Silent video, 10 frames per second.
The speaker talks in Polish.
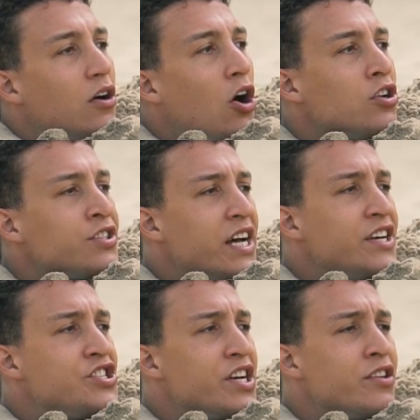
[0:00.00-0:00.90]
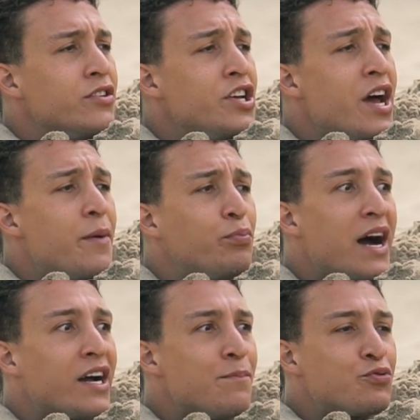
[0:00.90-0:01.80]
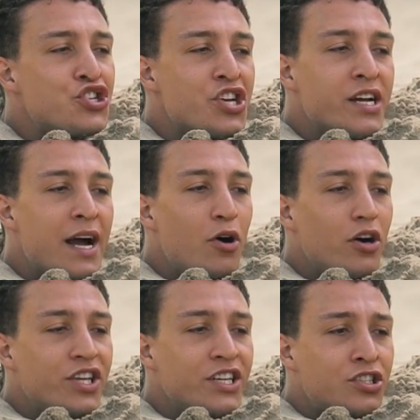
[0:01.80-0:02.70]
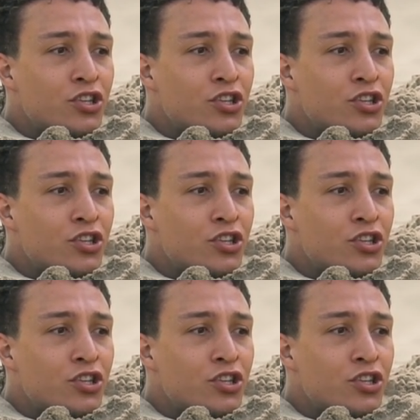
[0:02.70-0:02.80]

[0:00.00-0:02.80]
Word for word: Osa idzie, no nie, błagam, przysięgam, odejdź